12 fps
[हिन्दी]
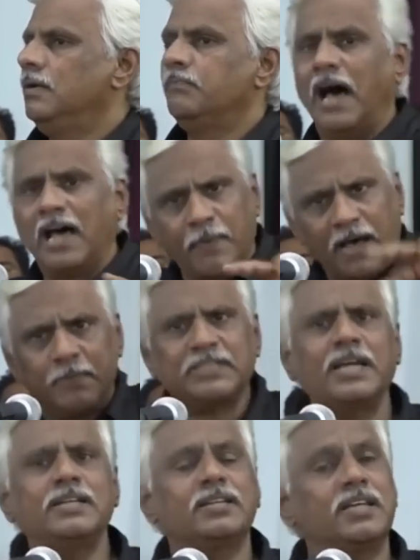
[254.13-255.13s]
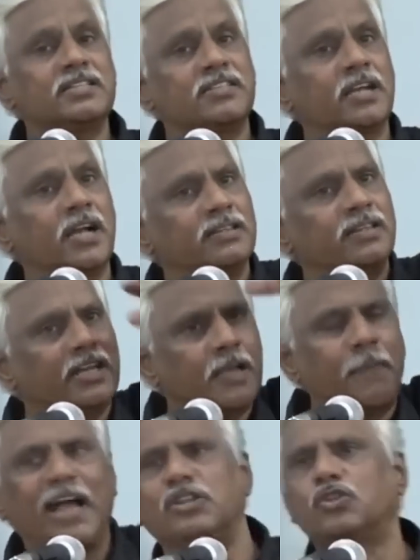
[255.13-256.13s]
बार बार बताया जाता कि सिकंदर के
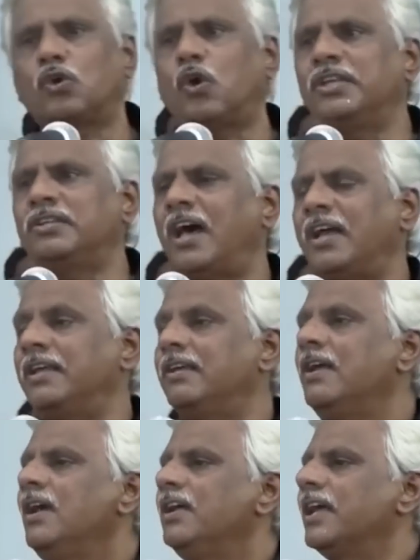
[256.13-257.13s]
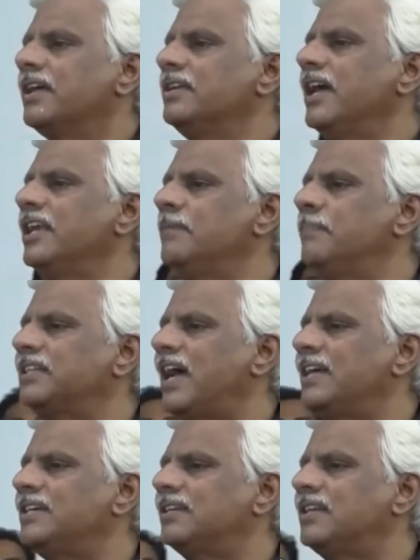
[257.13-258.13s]
बाद तो कोई था नहीं लेकिन यह नहीं
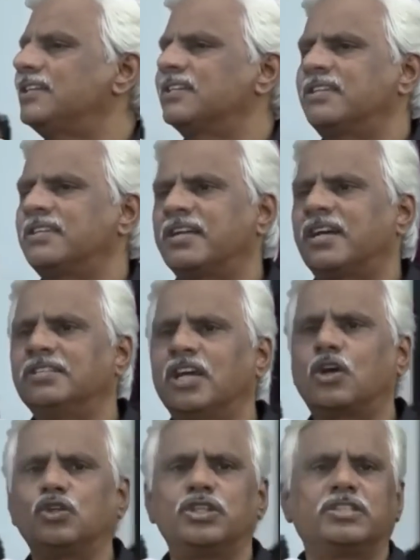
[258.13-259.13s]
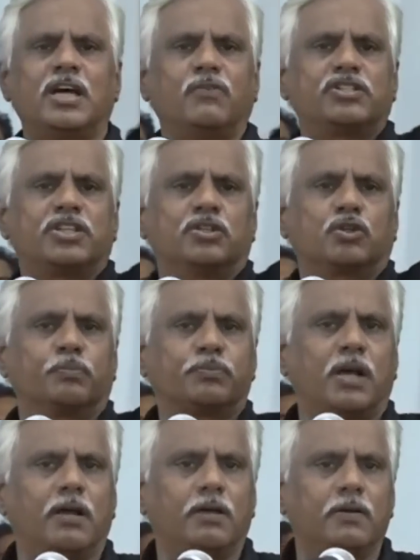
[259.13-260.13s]
बताया जाता जिसने सिकंदर को जीता वो चंद्रगुप्त था